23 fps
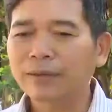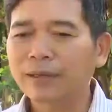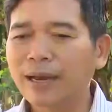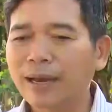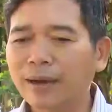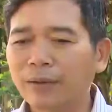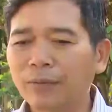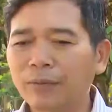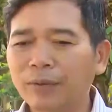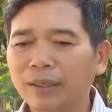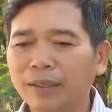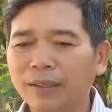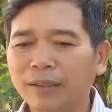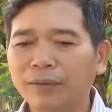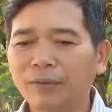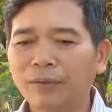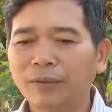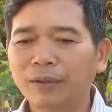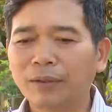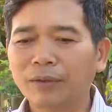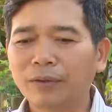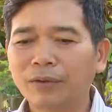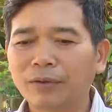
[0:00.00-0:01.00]
Đảng ủy,
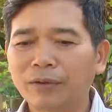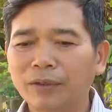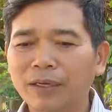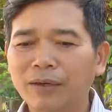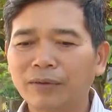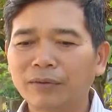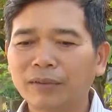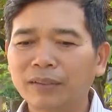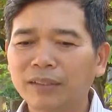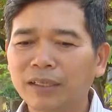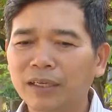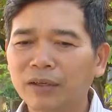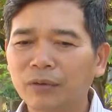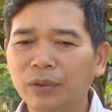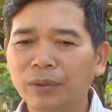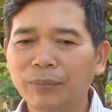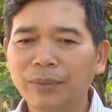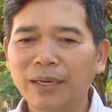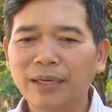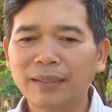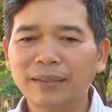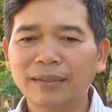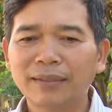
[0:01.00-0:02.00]
hội đồng nhân dân,
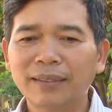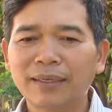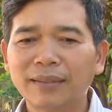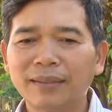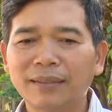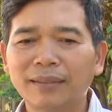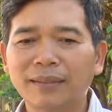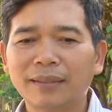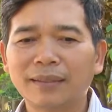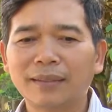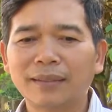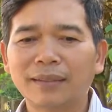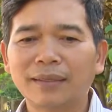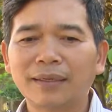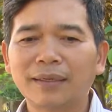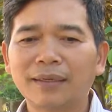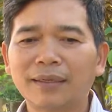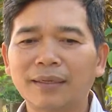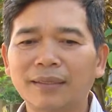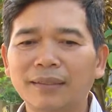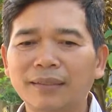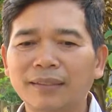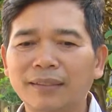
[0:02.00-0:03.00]
ủy ban dân là
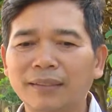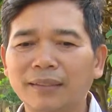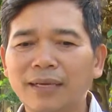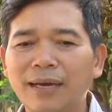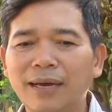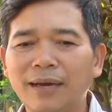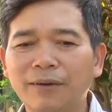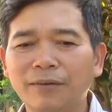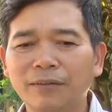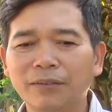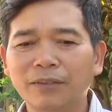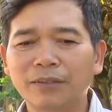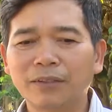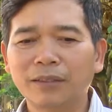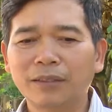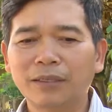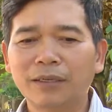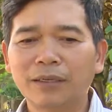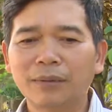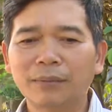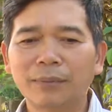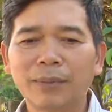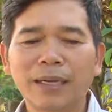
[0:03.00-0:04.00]
đã chỉ đạo cho
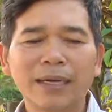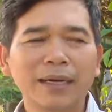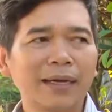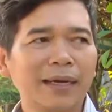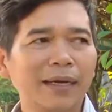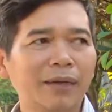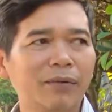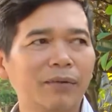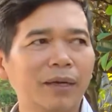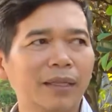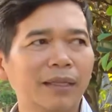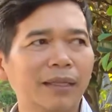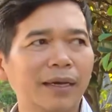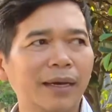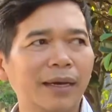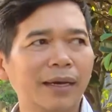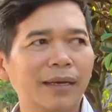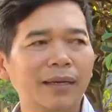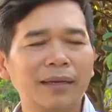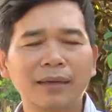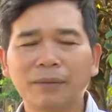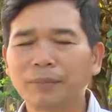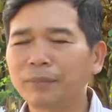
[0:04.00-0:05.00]
các ban ngành đoàn
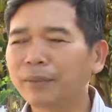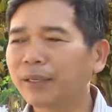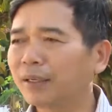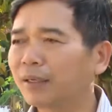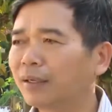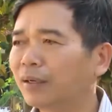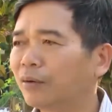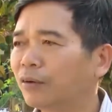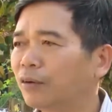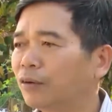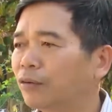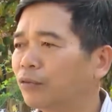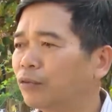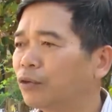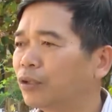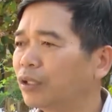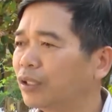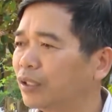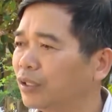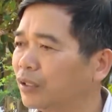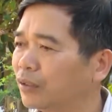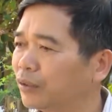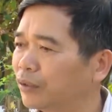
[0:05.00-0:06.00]
thể, đặc biệt là hội phụ
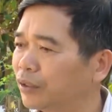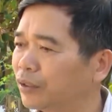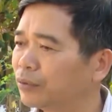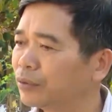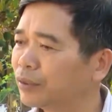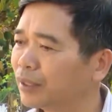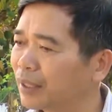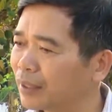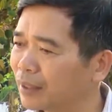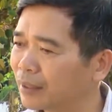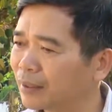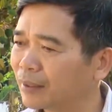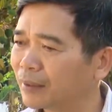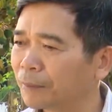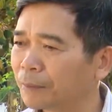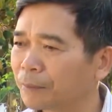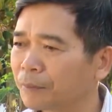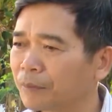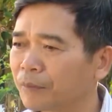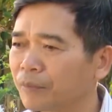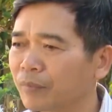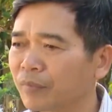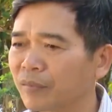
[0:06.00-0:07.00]
nữ, hội nông dân
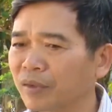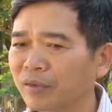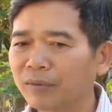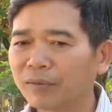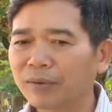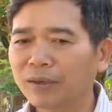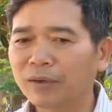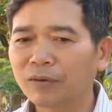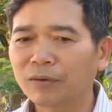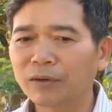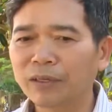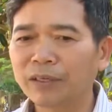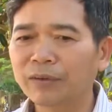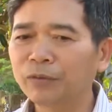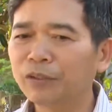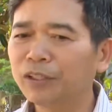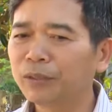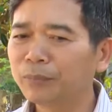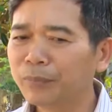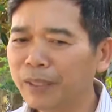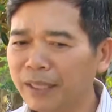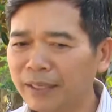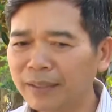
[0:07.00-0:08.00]
và hội cựu
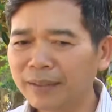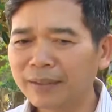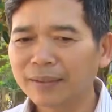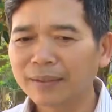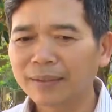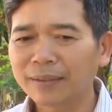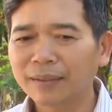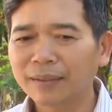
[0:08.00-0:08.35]
chiến binh